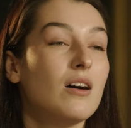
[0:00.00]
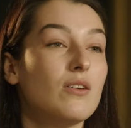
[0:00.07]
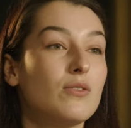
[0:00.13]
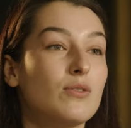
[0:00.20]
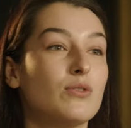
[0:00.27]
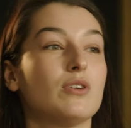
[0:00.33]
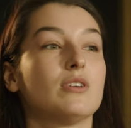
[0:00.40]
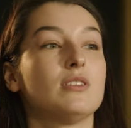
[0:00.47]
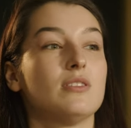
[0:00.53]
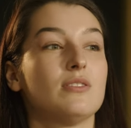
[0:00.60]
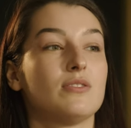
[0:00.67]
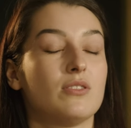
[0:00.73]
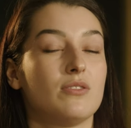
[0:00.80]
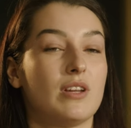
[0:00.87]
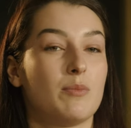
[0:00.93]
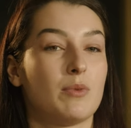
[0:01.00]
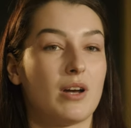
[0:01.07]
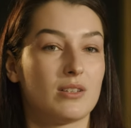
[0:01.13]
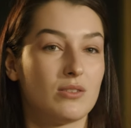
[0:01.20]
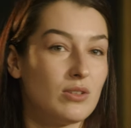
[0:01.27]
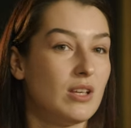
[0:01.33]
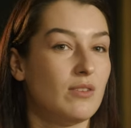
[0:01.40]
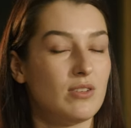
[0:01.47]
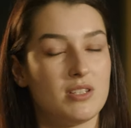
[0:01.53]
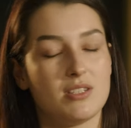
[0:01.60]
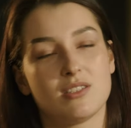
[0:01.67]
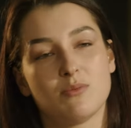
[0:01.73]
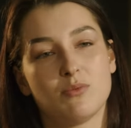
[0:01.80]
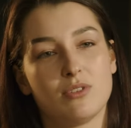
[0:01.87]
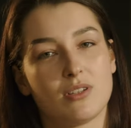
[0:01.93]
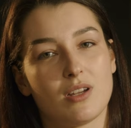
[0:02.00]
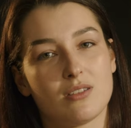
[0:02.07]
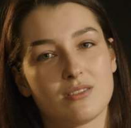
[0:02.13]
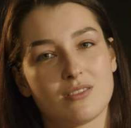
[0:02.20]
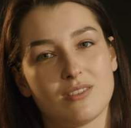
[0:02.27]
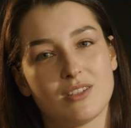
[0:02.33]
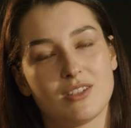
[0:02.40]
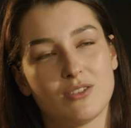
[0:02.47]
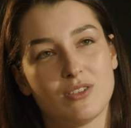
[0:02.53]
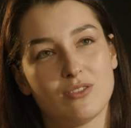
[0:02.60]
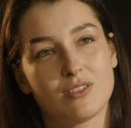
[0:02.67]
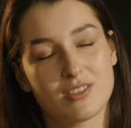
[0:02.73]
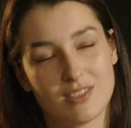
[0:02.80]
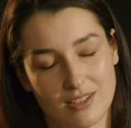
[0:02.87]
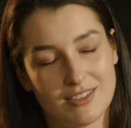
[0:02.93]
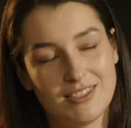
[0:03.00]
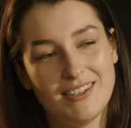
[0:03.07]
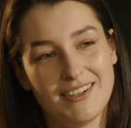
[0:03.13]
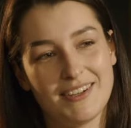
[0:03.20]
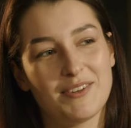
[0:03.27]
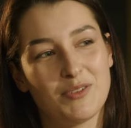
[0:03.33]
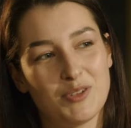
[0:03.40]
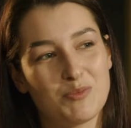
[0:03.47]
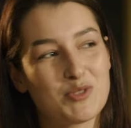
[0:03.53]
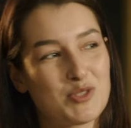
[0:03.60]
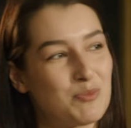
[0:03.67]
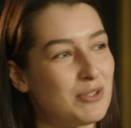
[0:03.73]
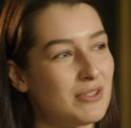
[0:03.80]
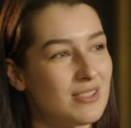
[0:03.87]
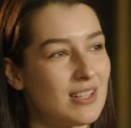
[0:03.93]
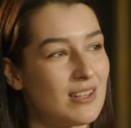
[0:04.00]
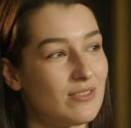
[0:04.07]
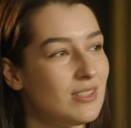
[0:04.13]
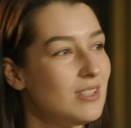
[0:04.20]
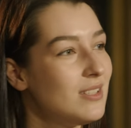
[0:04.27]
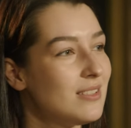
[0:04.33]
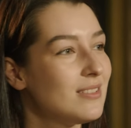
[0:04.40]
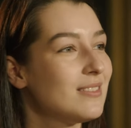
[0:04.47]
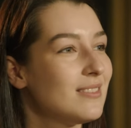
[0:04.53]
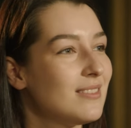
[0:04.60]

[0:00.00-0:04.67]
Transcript: Вот. В то время как другие флейтисты будут играть на, золотых, на золотых. Вот можно будет сравнить